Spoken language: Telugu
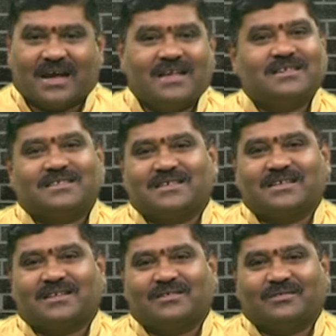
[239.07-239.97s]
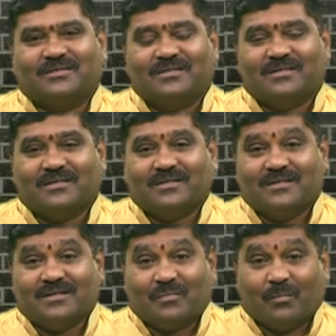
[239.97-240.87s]
సాయి సచ్చరితలో
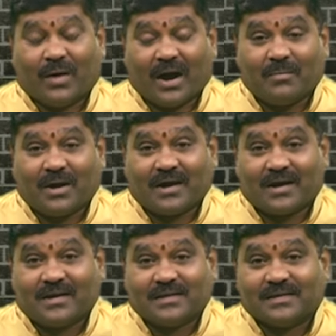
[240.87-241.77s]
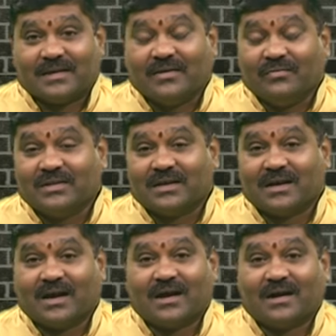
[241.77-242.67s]
బాబా ఏ
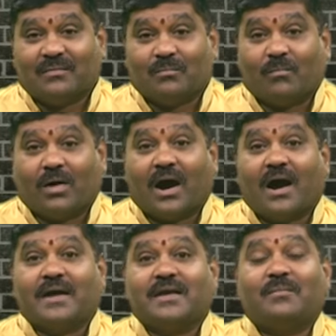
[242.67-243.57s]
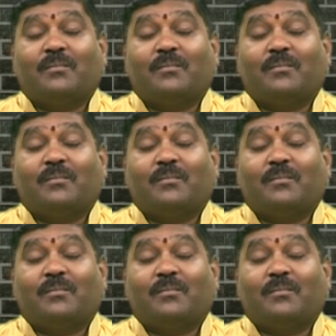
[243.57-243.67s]
విధంగా మాయ